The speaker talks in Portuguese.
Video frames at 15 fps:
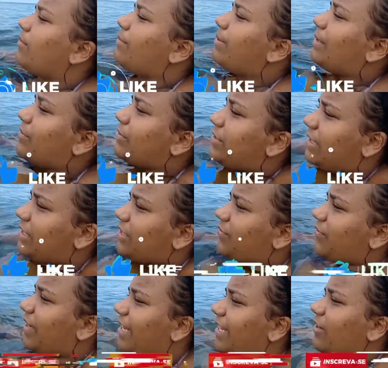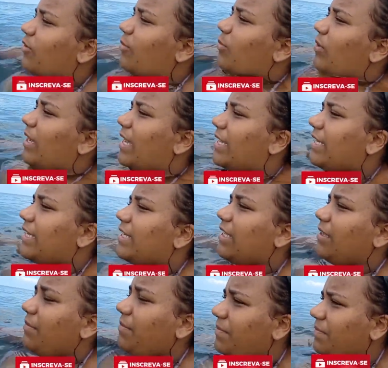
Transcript: para vocês verem como é a ilha.